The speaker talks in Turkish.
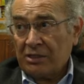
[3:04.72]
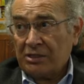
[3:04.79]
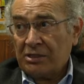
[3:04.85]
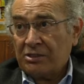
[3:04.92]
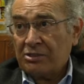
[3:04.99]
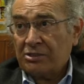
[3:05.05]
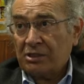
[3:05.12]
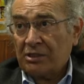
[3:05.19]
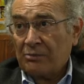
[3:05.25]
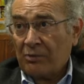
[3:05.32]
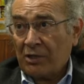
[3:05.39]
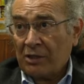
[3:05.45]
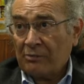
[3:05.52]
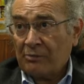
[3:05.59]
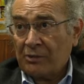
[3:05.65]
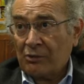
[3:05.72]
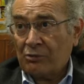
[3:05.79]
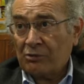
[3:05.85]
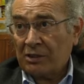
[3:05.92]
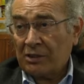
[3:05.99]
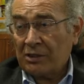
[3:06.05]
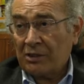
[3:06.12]
iki kişilik bakmaya
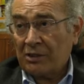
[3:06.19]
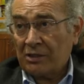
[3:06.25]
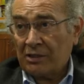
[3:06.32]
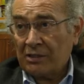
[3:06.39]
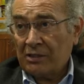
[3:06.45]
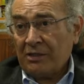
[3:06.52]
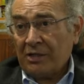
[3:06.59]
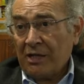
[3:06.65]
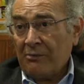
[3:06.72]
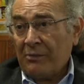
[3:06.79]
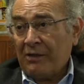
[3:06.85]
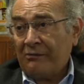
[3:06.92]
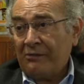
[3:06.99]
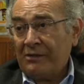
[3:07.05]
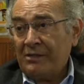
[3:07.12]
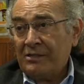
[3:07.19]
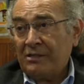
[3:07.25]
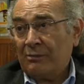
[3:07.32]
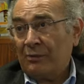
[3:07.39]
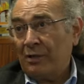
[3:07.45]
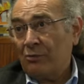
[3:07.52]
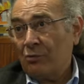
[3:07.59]
olaylara. Yani hem
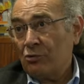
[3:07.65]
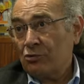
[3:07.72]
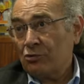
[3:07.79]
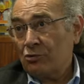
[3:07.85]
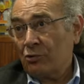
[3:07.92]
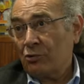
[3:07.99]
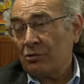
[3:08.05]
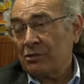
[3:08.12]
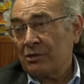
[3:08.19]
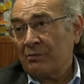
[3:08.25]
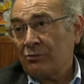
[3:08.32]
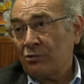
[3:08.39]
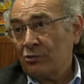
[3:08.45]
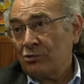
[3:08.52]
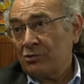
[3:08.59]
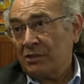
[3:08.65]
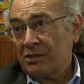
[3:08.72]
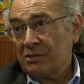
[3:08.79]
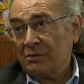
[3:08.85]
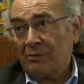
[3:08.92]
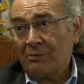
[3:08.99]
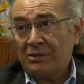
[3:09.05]
evleneceğim hem özgür olacağım
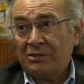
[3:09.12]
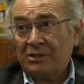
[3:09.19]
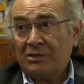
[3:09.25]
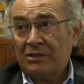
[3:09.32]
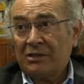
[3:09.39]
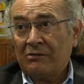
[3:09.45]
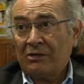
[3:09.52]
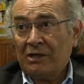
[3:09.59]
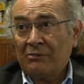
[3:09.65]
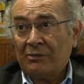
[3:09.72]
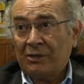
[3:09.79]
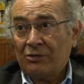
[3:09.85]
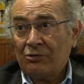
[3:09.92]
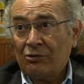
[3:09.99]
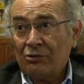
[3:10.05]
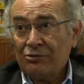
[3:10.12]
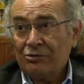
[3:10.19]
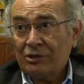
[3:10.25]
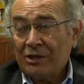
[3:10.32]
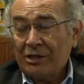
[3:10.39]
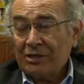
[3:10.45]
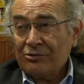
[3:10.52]
diyorsanız ama sakın evlenmeyin
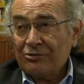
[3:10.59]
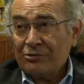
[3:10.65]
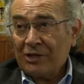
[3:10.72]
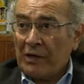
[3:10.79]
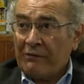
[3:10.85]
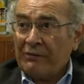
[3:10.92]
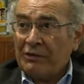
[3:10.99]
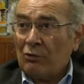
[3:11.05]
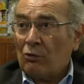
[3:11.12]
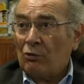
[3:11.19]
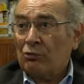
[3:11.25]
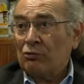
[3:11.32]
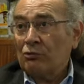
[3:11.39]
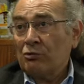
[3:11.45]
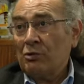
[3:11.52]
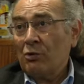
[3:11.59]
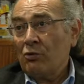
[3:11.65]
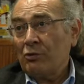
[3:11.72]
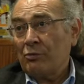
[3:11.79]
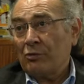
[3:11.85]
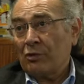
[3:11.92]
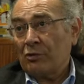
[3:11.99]
diyoruz. Çünkü evlilik olgunluğuna
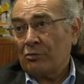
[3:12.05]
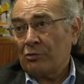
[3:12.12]
uymuyor